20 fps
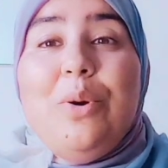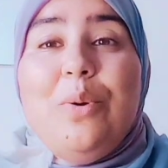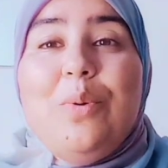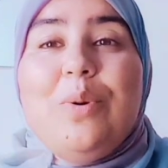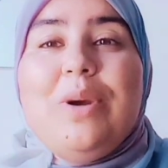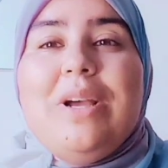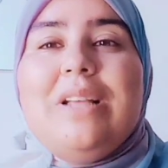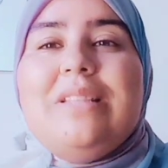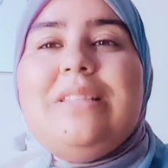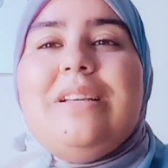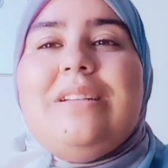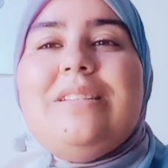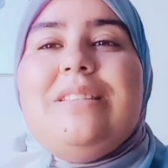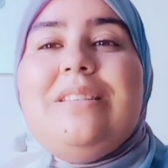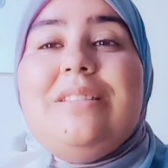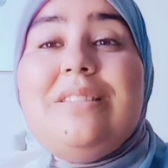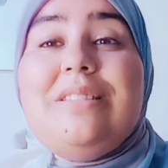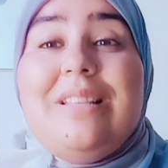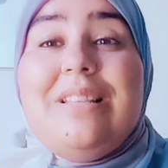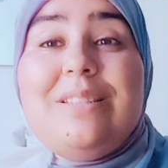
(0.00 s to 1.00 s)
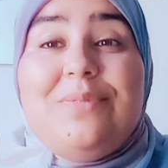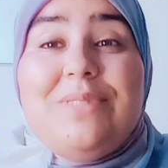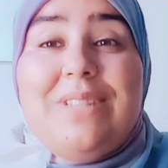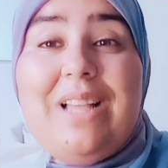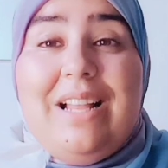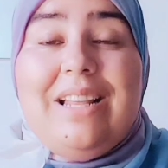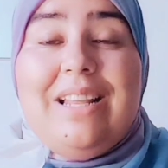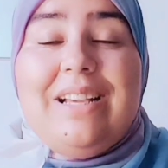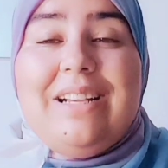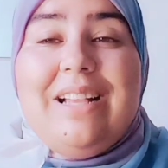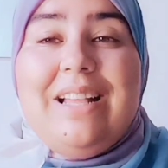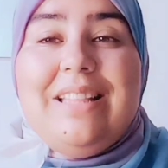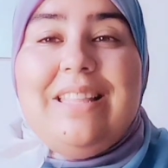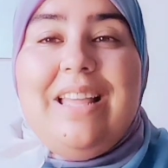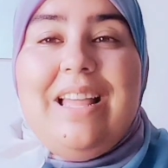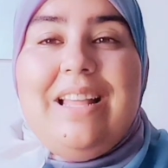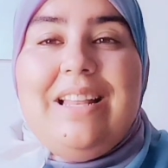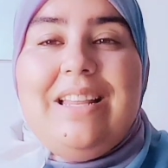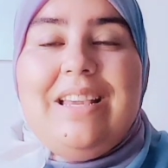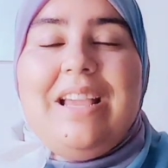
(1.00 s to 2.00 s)
وكتفتح لك
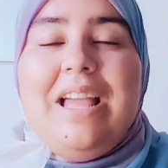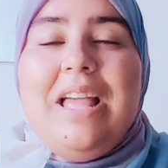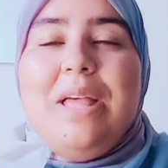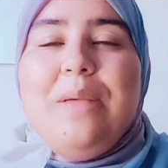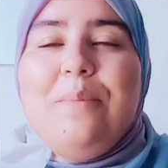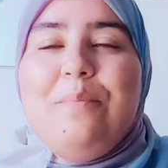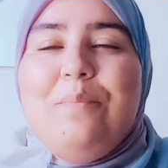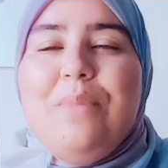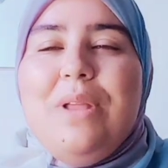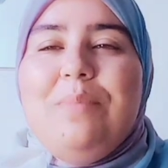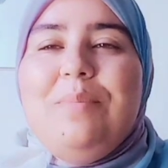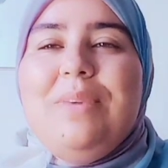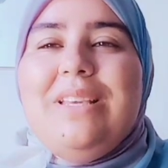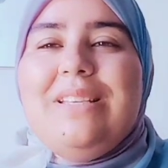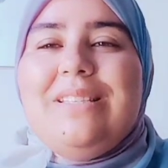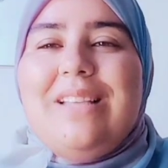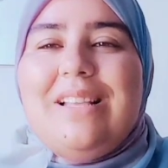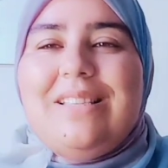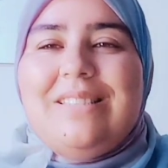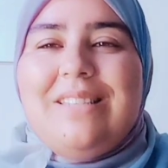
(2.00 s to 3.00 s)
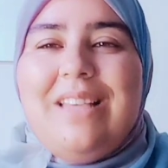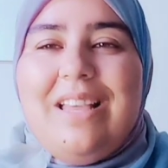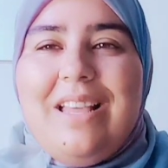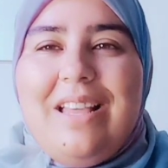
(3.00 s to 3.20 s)
كذلك من ميزه